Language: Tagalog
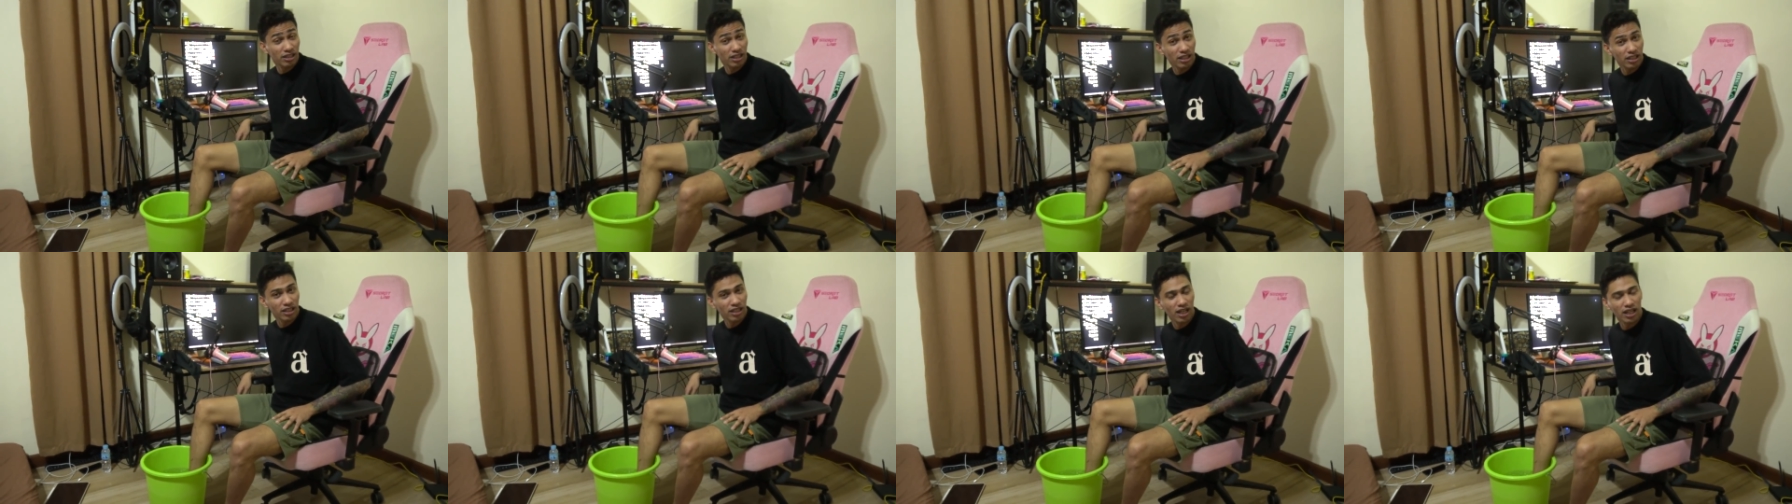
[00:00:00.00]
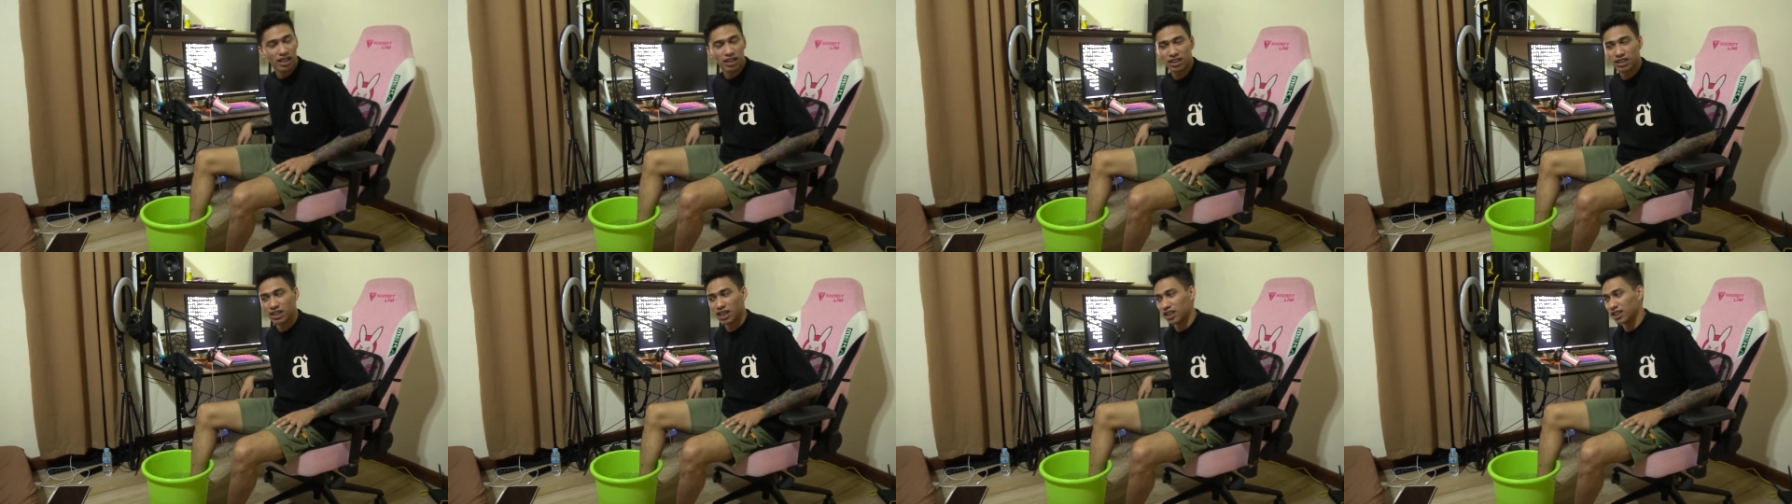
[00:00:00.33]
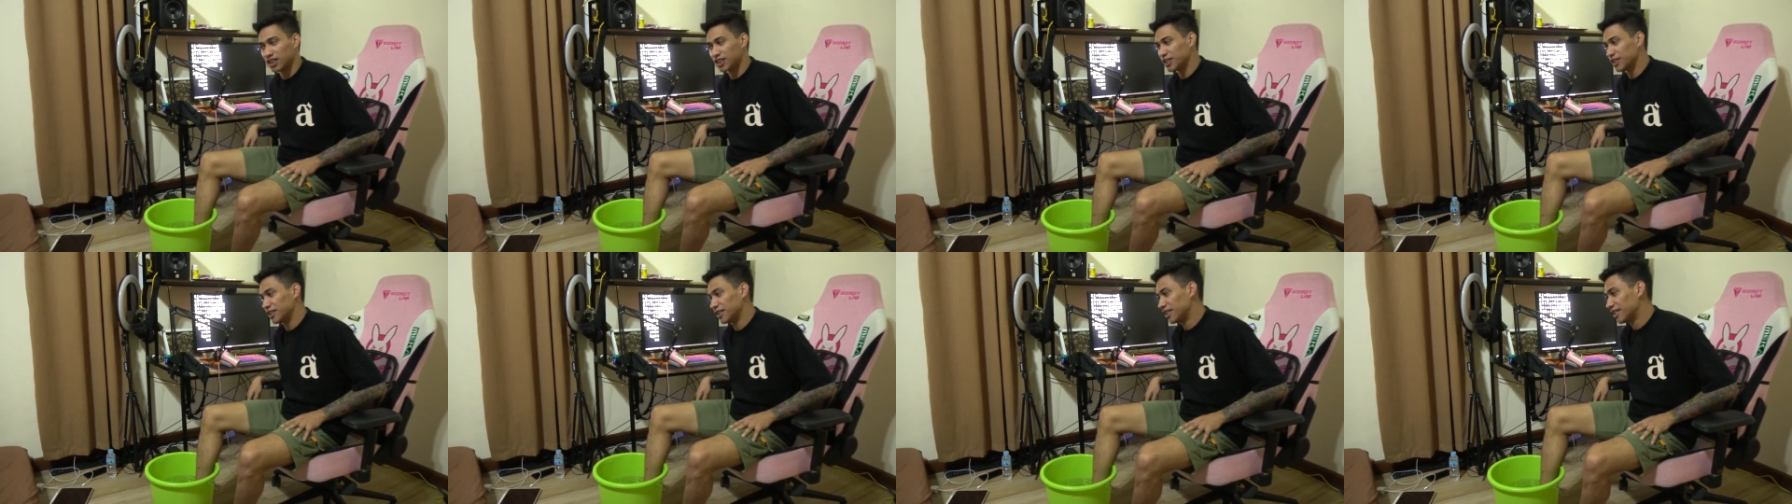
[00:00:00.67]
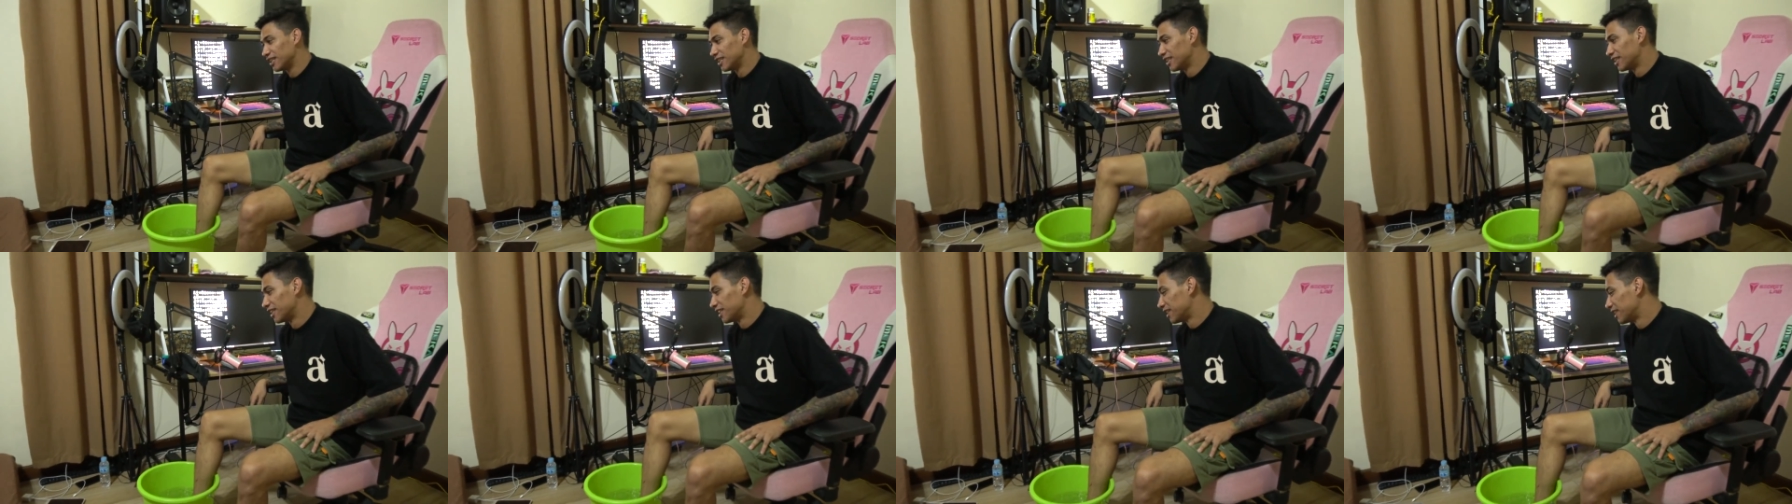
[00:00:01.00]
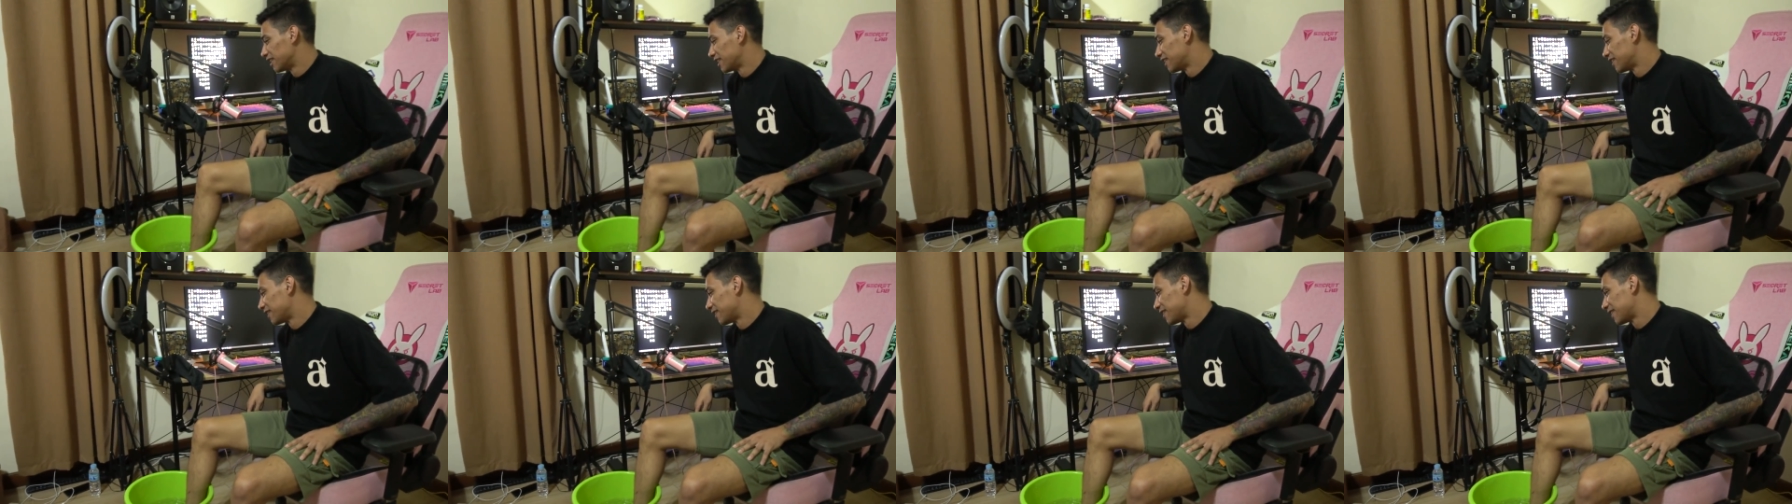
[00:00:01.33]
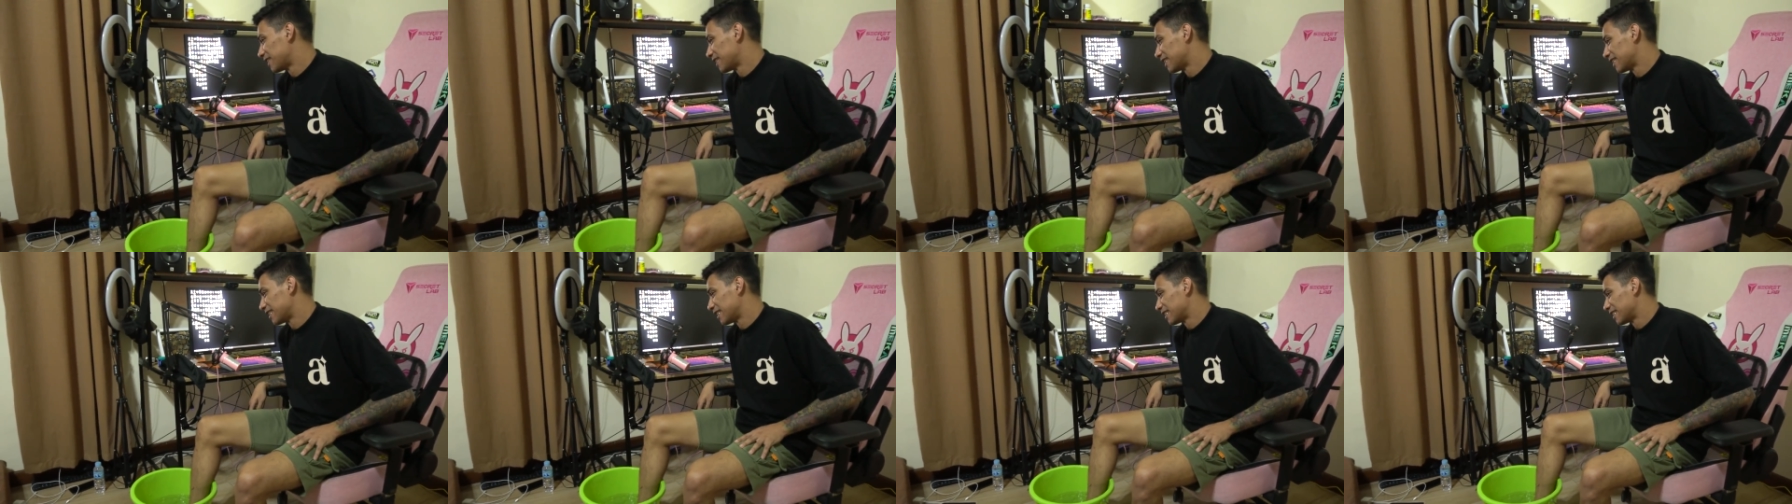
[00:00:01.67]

ganyan 20 minutes ka pong naralawan,